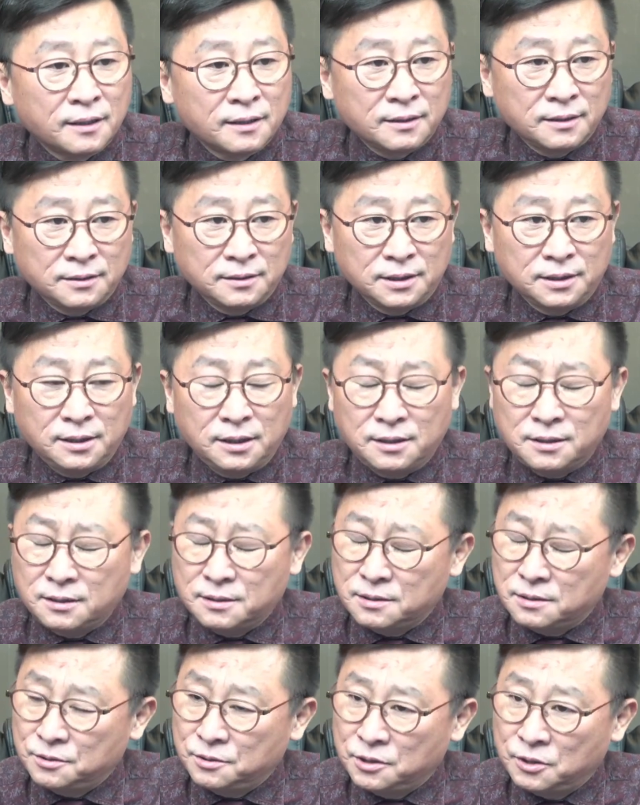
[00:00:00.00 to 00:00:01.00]
이
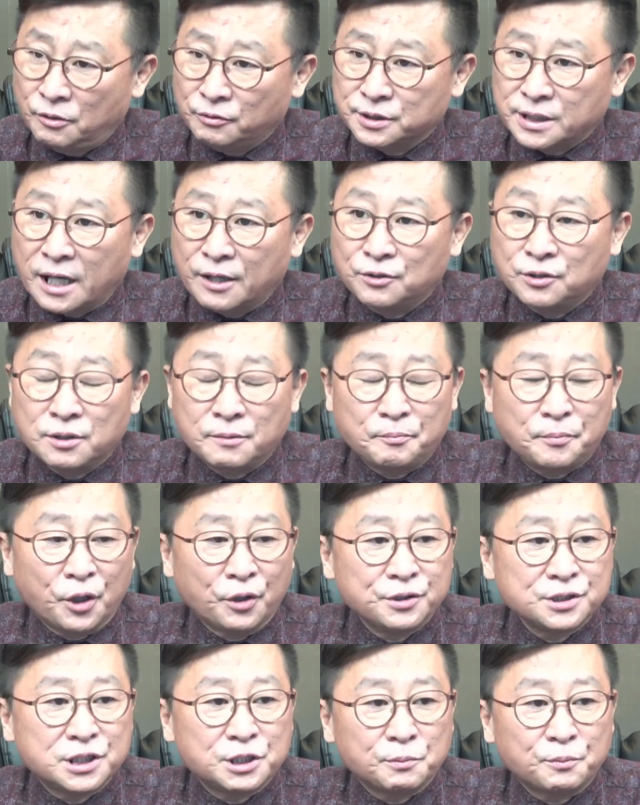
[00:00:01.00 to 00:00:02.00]
영상을
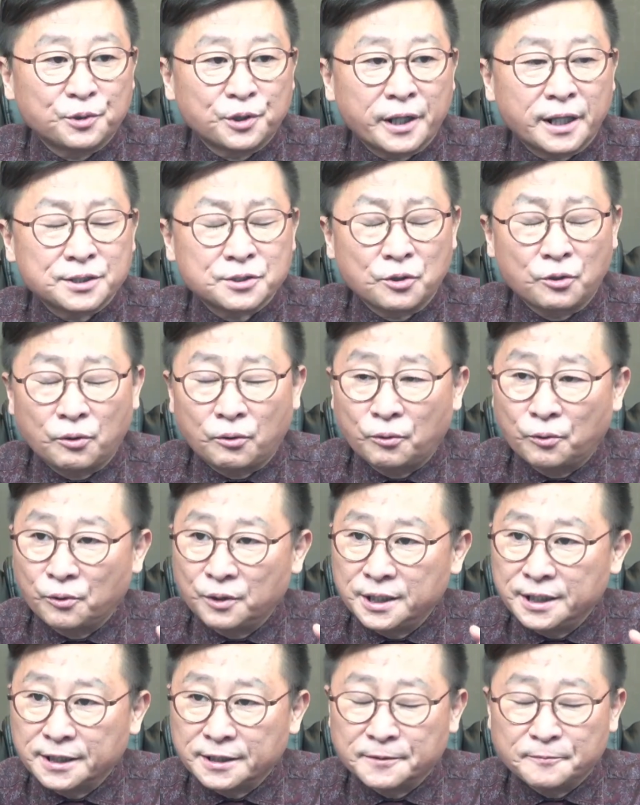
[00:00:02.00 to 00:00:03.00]
편집을 해서
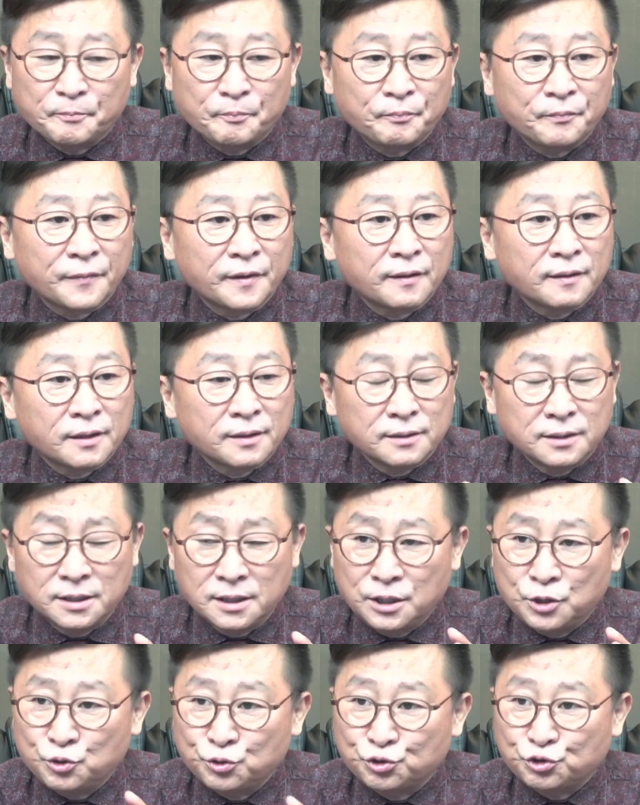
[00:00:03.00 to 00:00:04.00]
올린
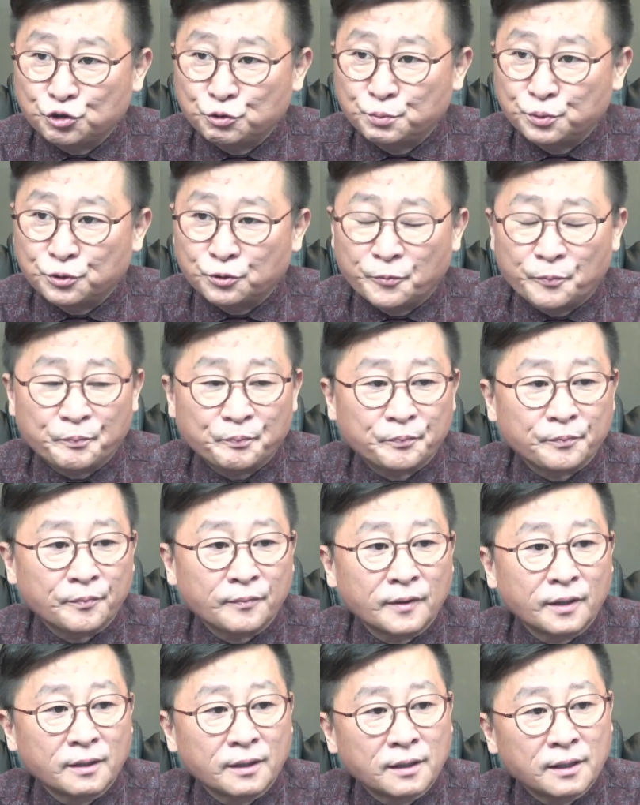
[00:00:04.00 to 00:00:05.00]
이 유튜브
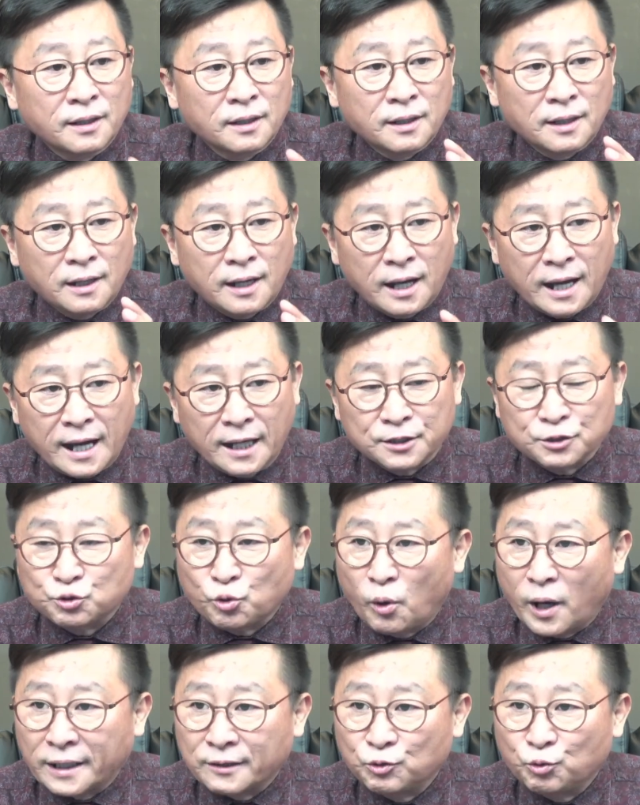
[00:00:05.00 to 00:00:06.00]
하루도
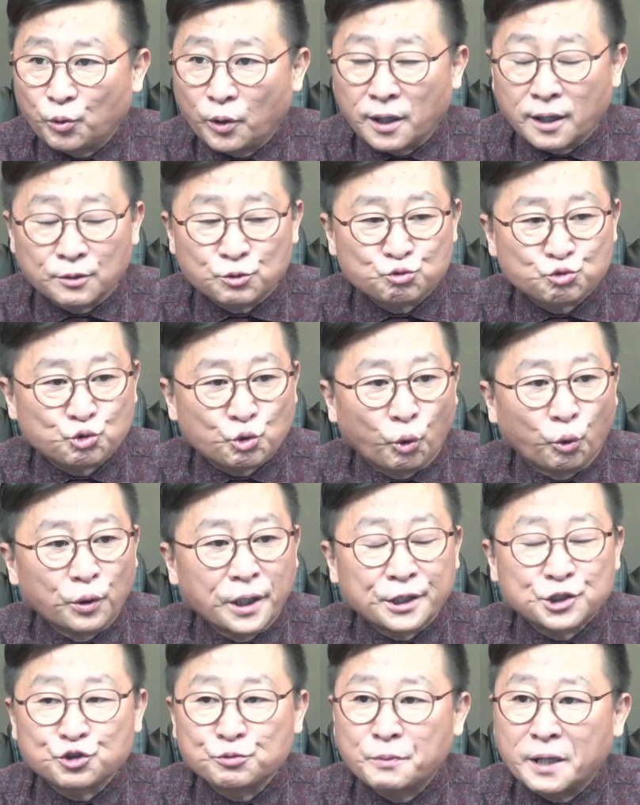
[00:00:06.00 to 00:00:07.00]
안 돼
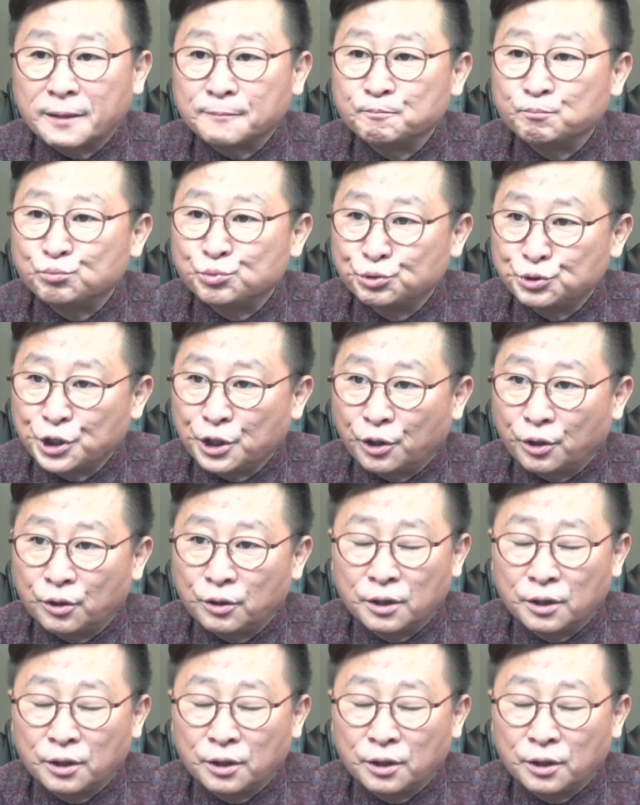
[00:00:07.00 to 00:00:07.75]
조회수만 무려